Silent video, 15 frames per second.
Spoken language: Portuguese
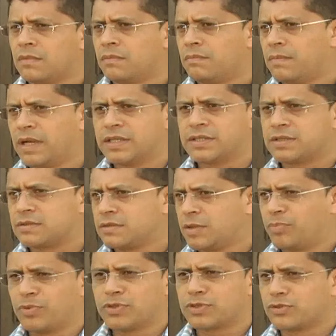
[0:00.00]
mas
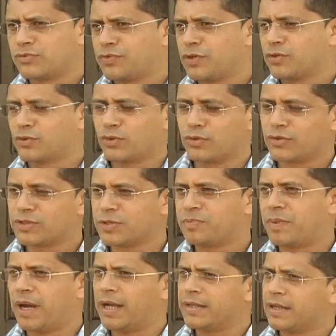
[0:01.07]
depois que o filho tornou-se
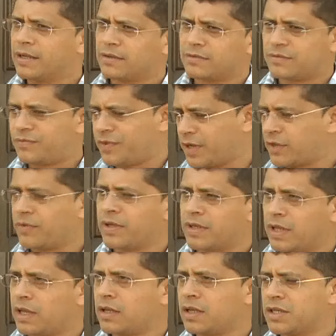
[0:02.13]
padre, ela
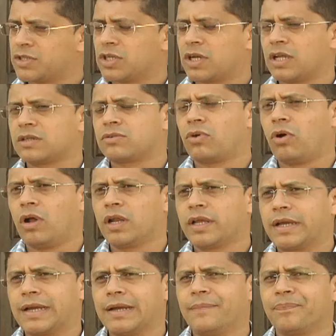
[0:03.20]
frequenta a igreja
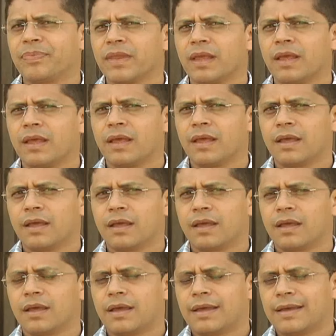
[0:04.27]
católica.
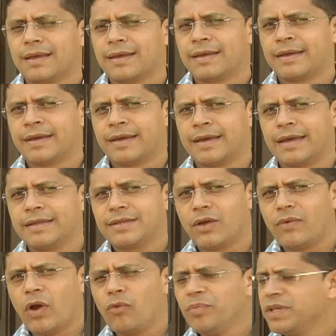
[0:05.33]
É,
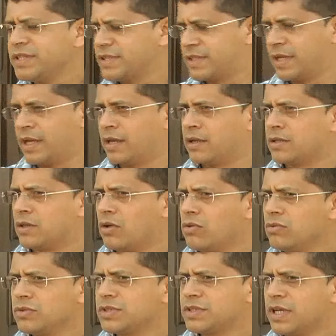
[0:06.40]
então é um mistério. Então
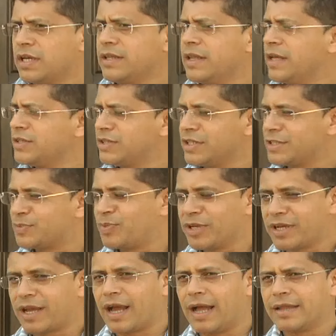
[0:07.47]
eu não sei nem te
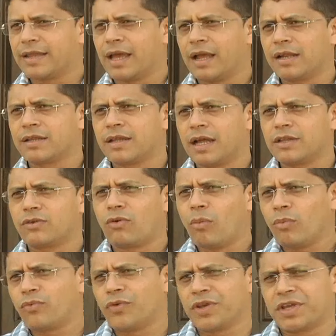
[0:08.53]
explicar na realidade
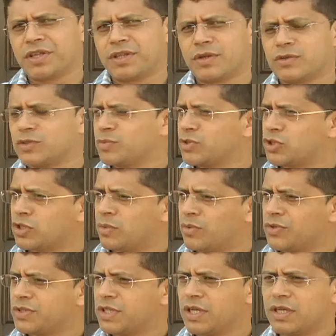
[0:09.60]
como foi que Deus me
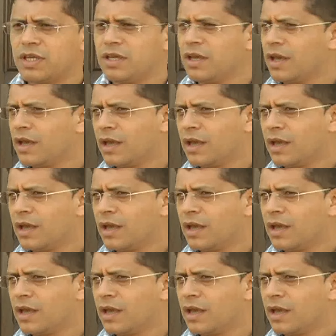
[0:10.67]
chamou. Eu sei que